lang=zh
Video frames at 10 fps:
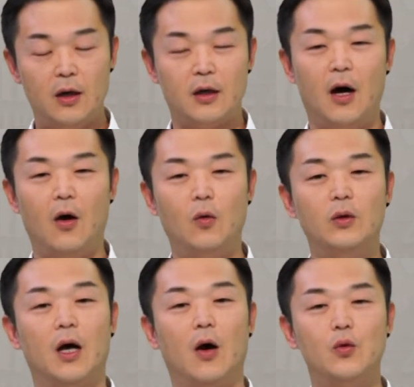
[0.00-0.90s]
窈
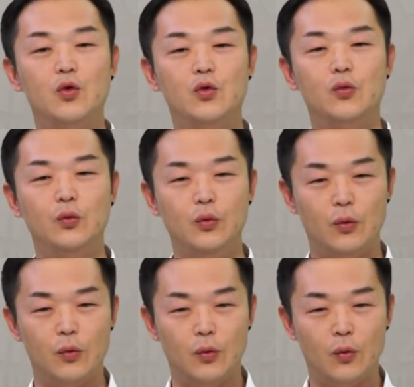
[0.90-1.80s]
窕淑
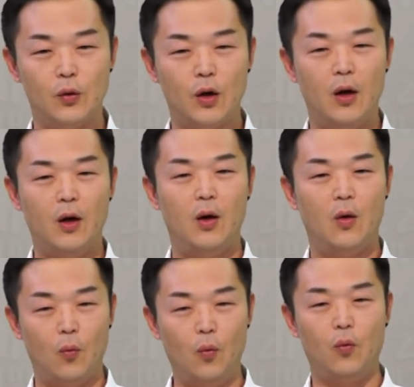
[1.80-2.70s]
女，
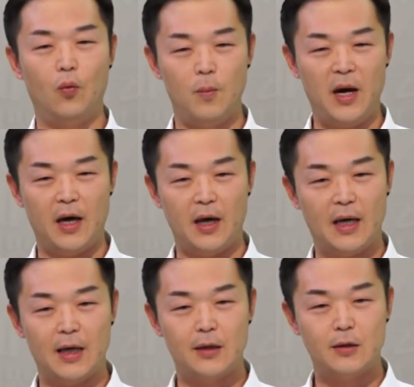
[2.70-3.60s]
寤寐
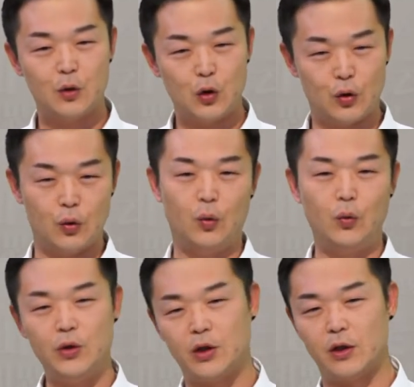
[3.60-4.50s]

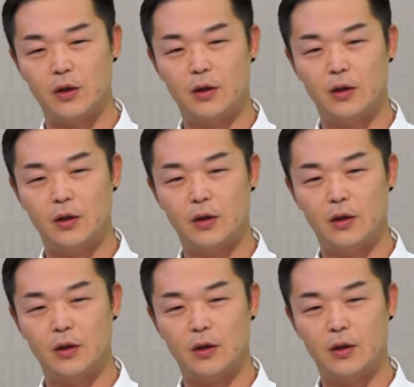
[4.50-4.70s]
求之。